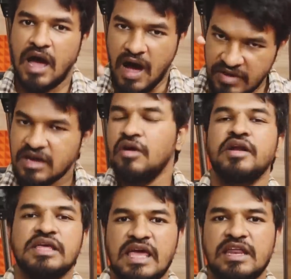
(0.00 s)

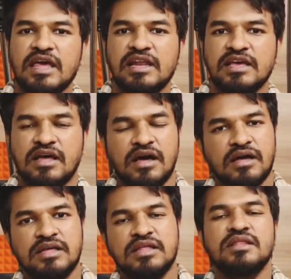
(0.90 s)
அவங்களோட ஏரியாலேயே தான்
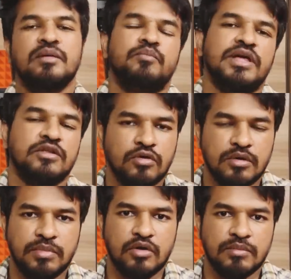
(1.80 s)
இந்த பதினோரு
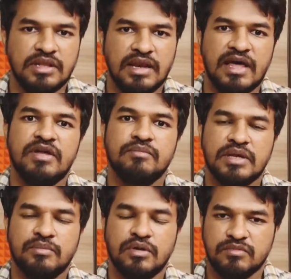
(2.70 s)
பேரும் இந்த லெவன்
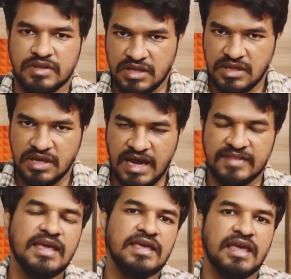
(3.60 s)
பீப்புளும் வந்து
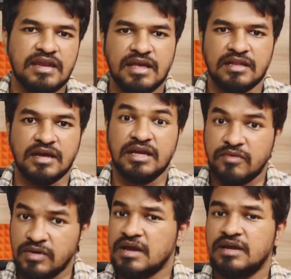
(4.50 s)
அதே ஏரியாவில்
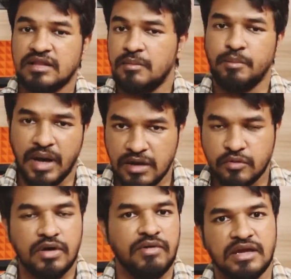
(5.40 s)
தான் கிட்டே தான் பால்
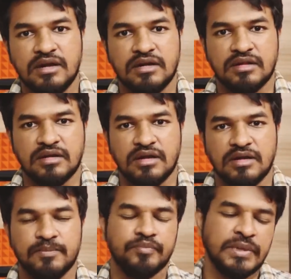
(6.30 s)
கூட வாங்கிட்டு இருந்திருக்காங்க
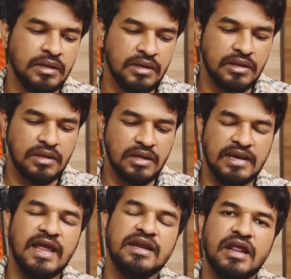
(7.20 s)

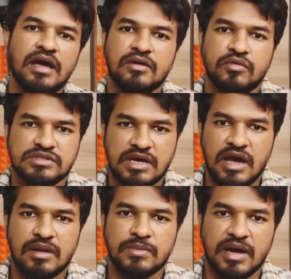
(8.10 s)
லேட்டராக கொஞ்ச
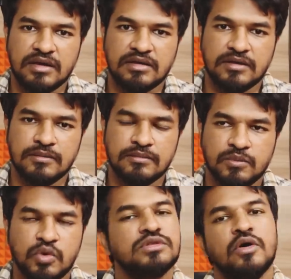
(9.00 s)
காலம் கிடக்குது
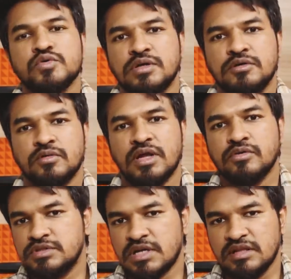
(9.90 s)
டூ தௌசண்ட் டூவில்
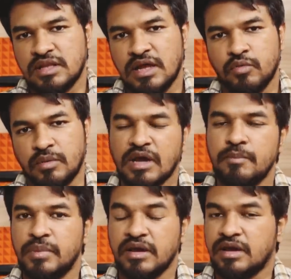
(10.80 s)
குஜராத்தில் ஒரு
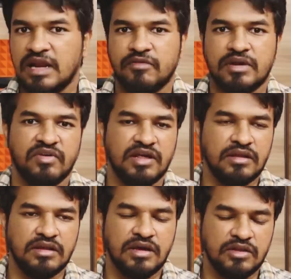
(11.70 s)
மிகப்பெரிய கலவரம்
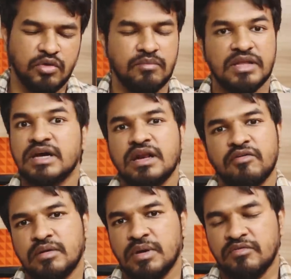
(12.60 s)
வெடிக்குது அது ஒரு மத
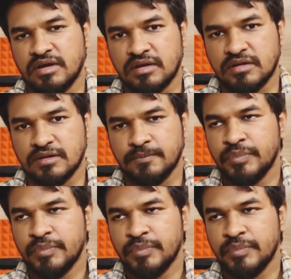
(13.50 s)
கலவரமாக வேற இருக்குது